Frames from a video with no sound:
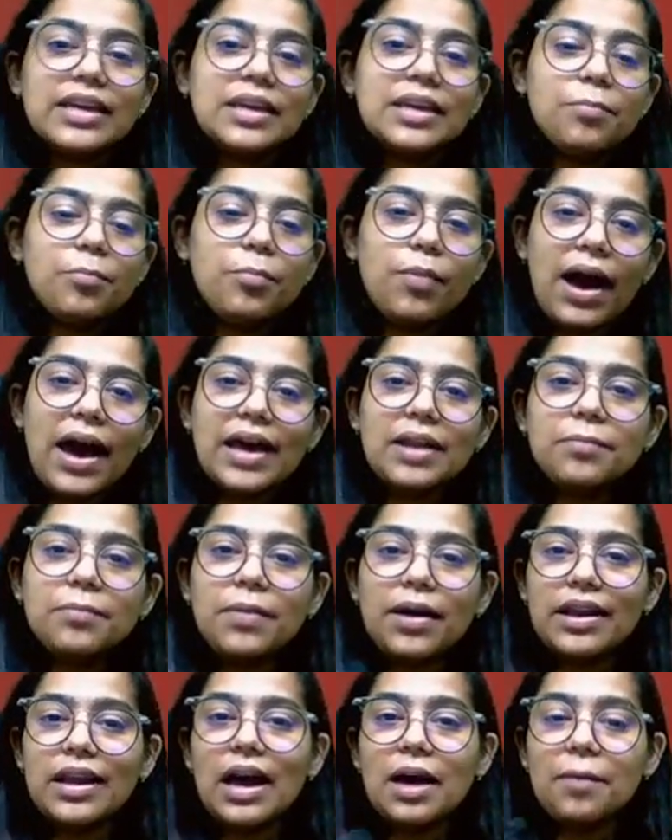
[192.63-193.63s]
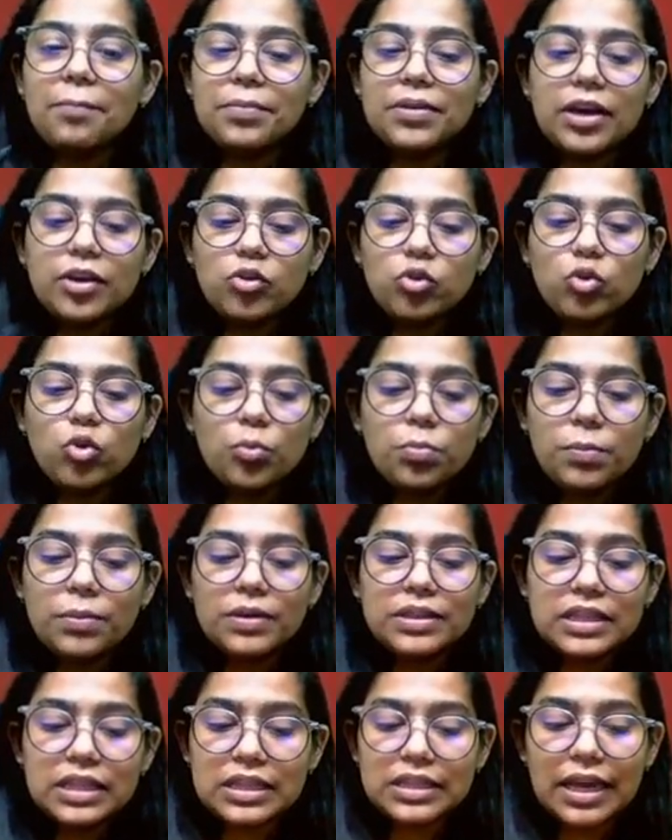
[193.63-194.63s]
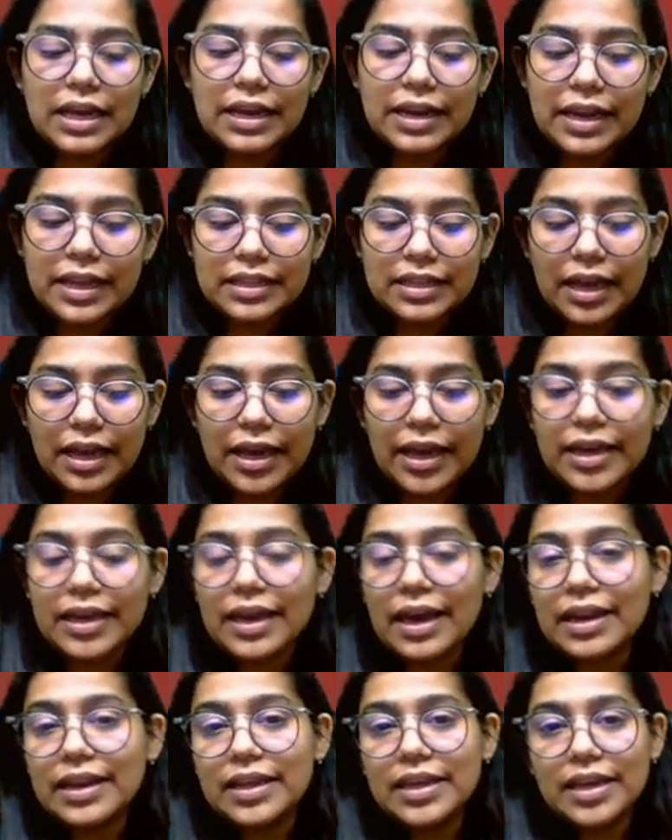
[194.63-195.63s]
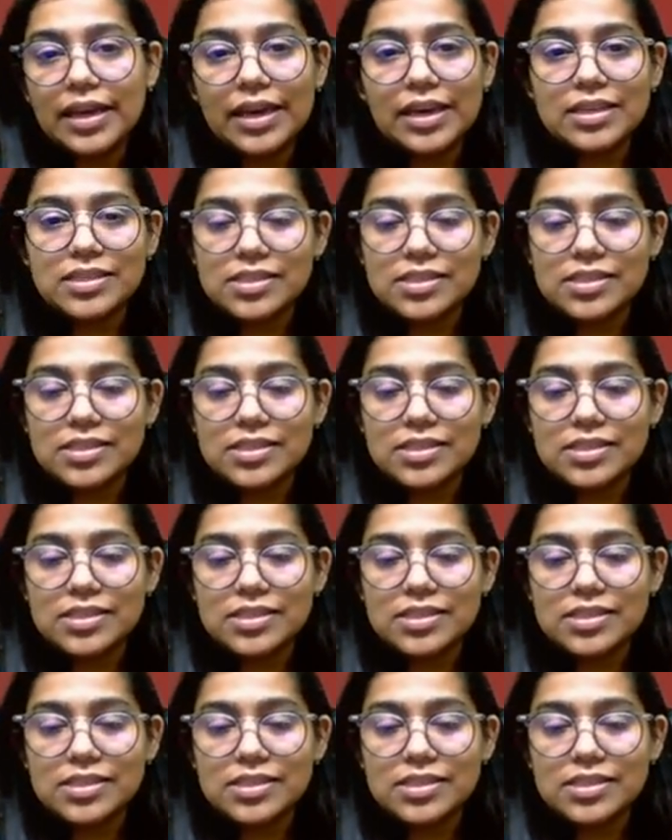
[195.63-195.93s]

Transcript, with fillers: ये बार बार अपना रूप बदलता रहता है यानी कि